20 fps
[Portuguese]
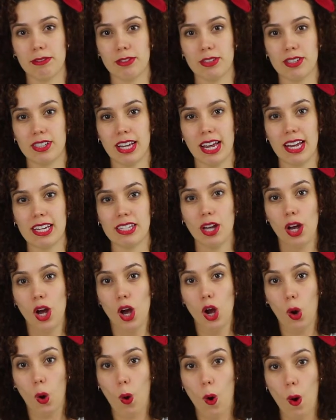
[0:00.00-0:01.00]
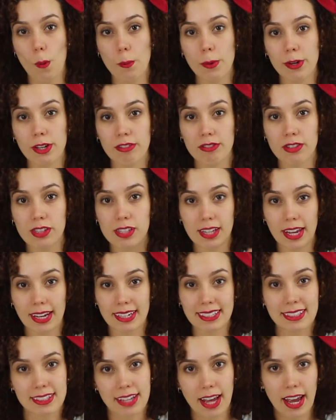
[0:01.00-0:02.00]
vocês como que você
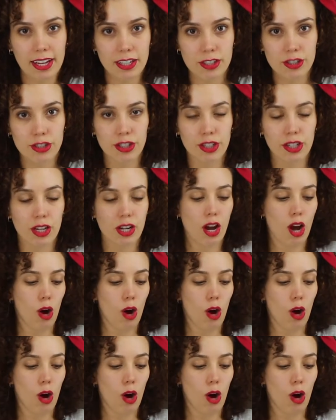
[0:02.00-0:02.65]
entende